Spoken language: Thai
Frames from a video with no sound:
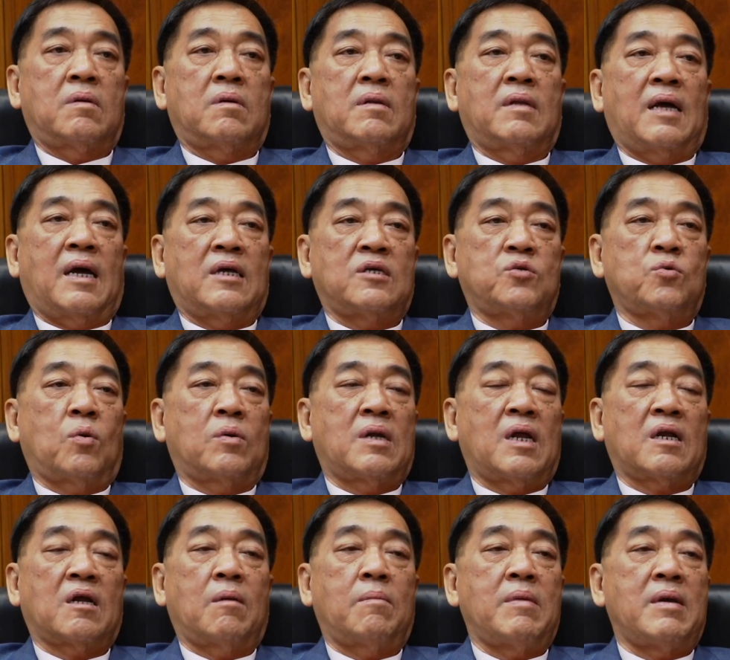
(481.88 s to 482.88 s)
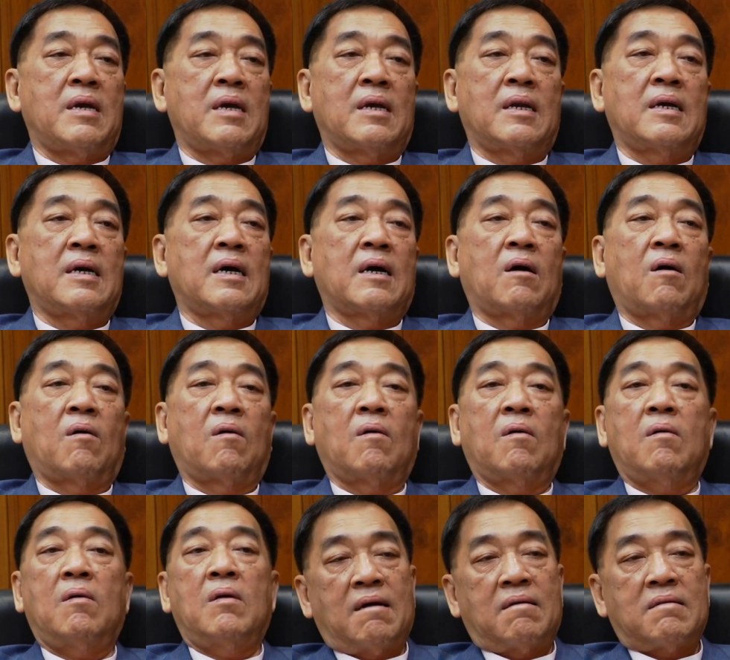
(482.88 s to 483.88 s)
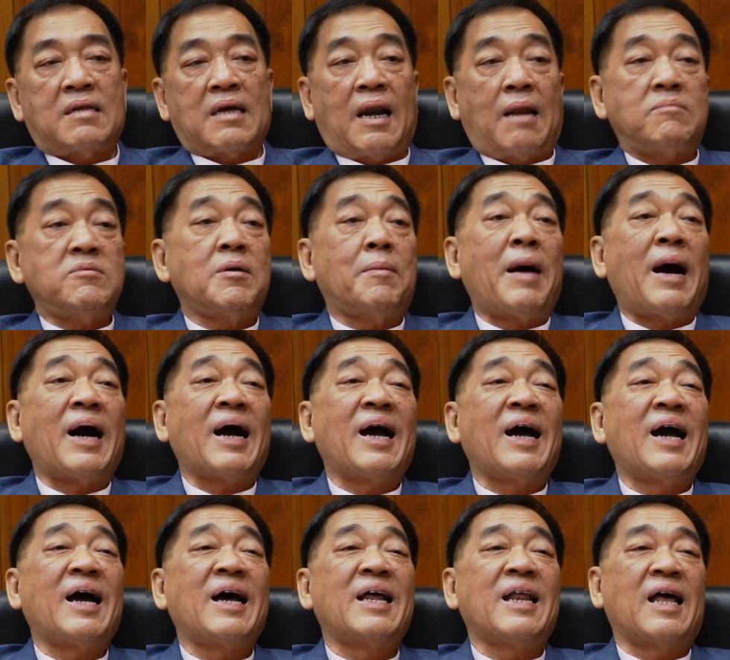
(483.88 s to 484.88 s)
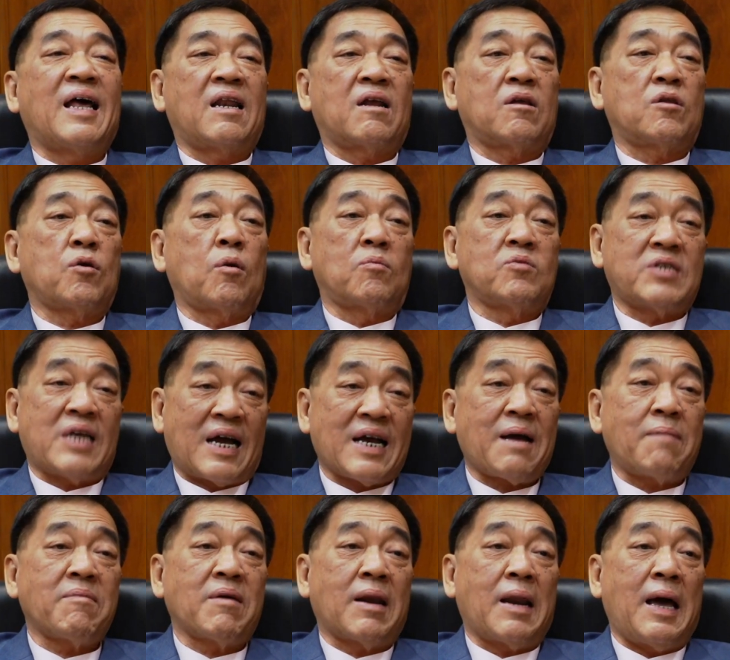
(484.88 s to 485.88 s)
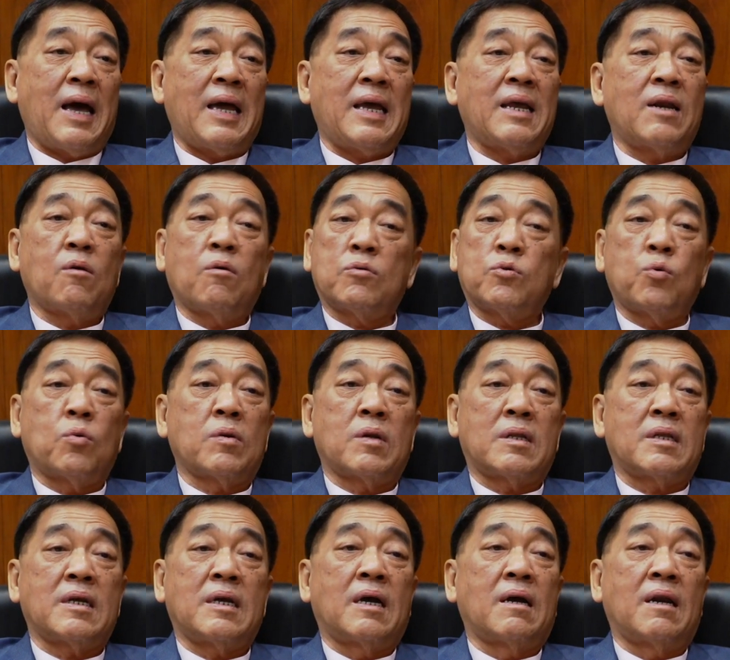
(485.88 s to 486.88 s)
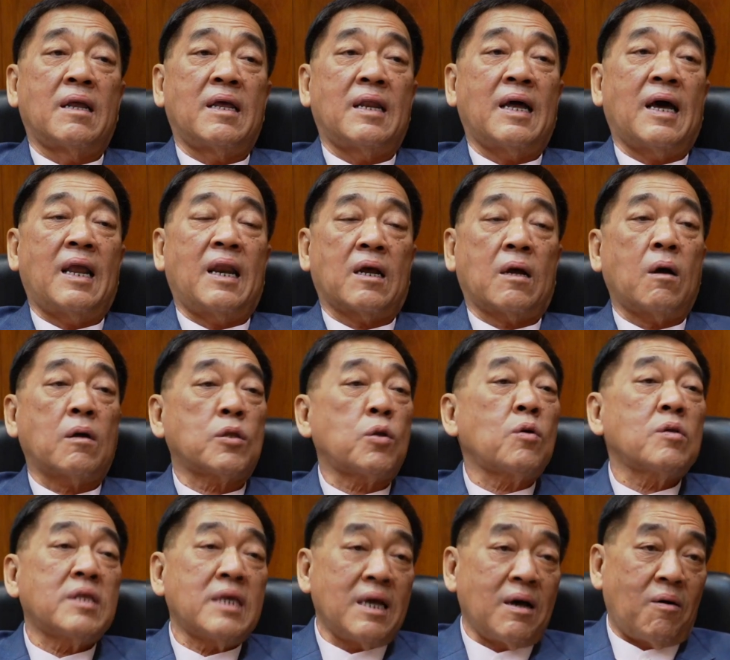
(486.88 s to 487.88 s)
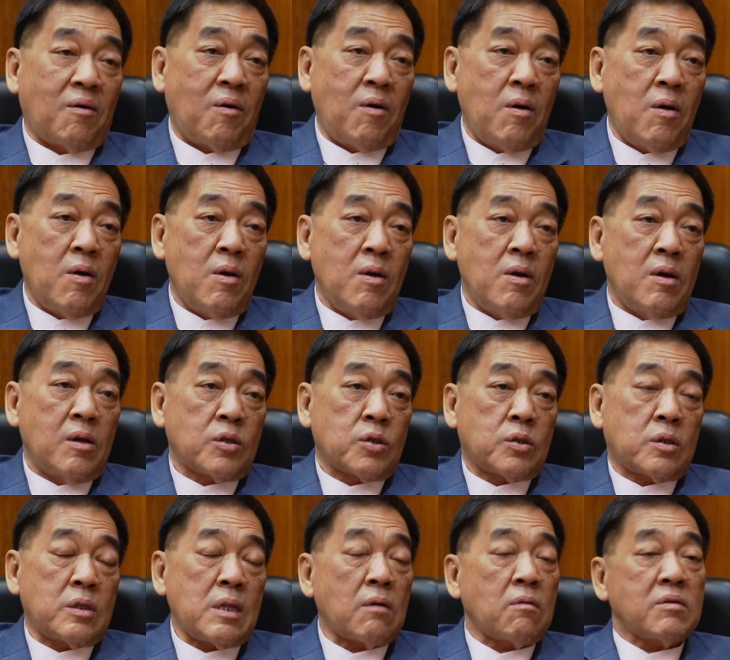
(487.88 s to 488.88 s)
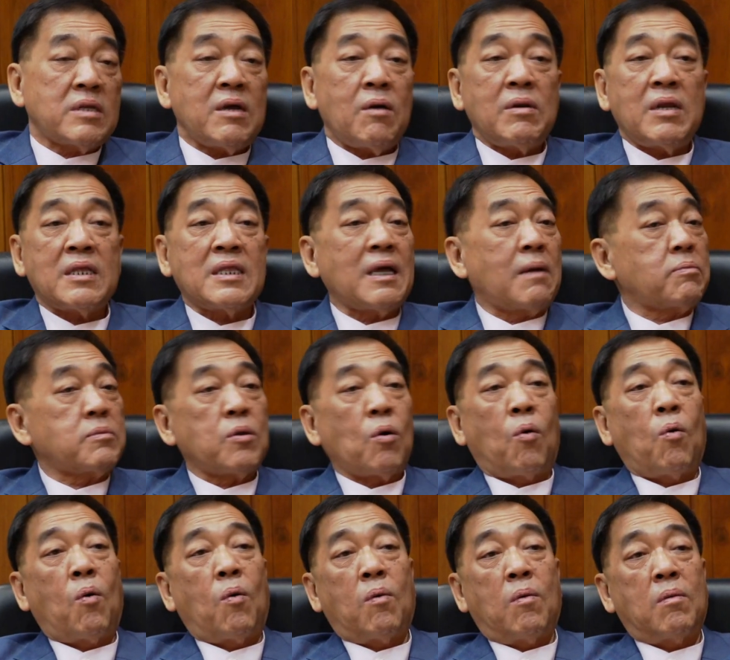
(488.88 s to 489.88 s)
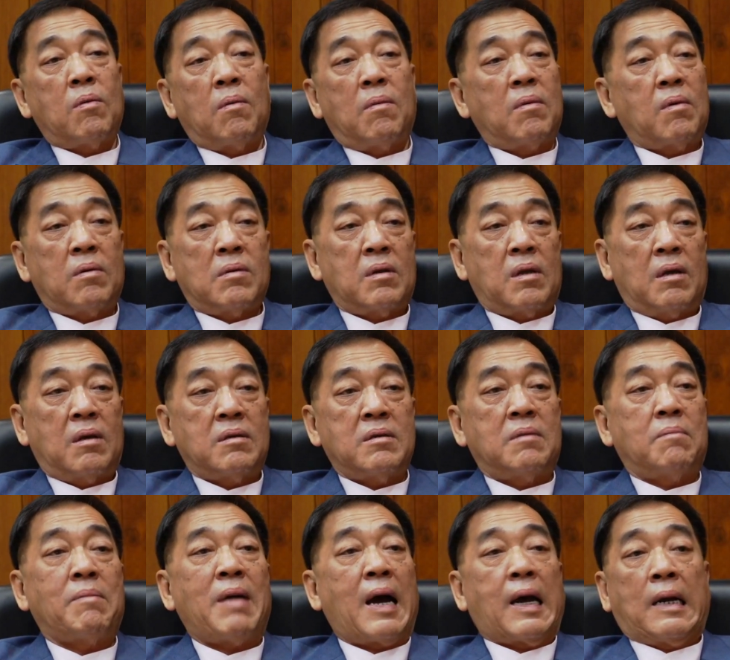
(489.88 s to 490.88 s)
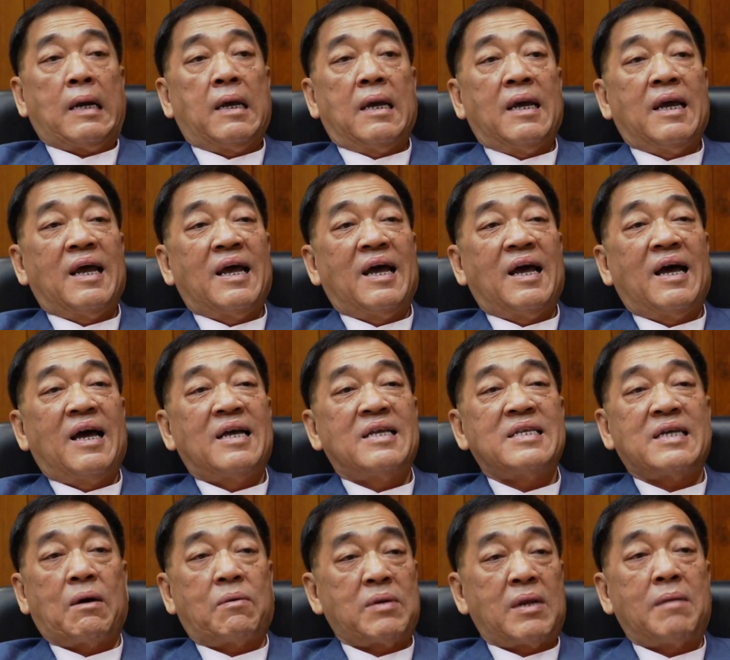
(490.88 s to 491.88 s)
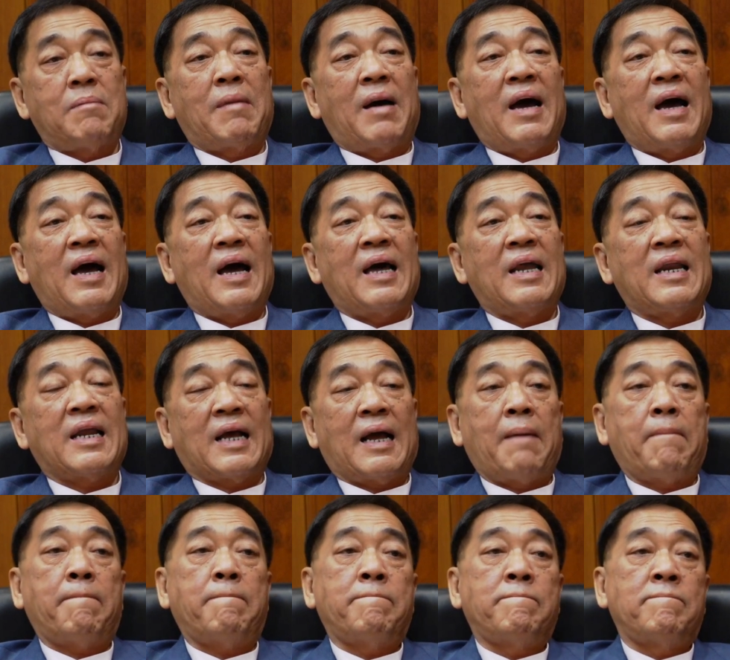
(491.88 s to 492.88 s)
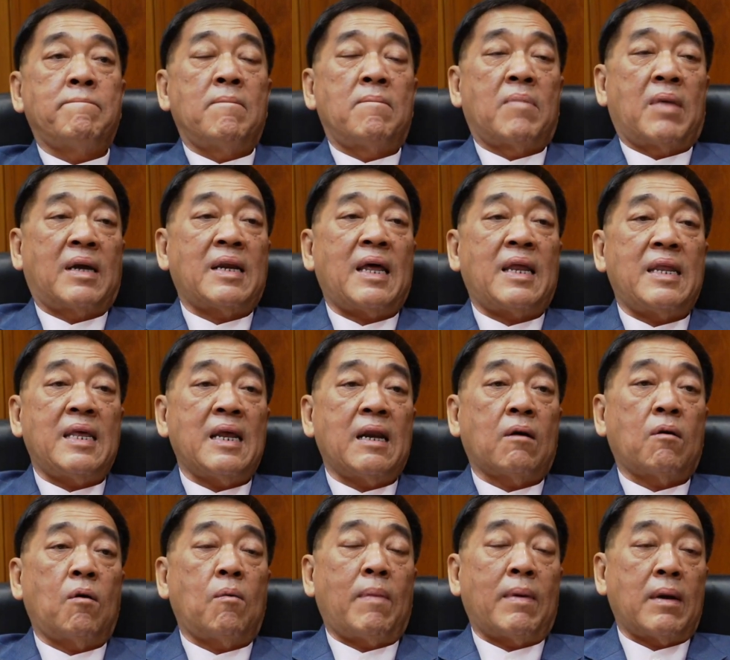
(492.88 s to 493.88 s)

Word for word: นะช่วงนั้นก็มีเรื่องของทางแหลมฉบังนะแล้วก็กลุ่มอุตสาหกรรมทั้งหลายลงทุนกันเรื่องเลยนะแล้วก็ท่องเที่ยวนักท่องเที่ยวนี่เติบโตมากเลย จากนั้นมานะครับงั้นอันนี้เราก็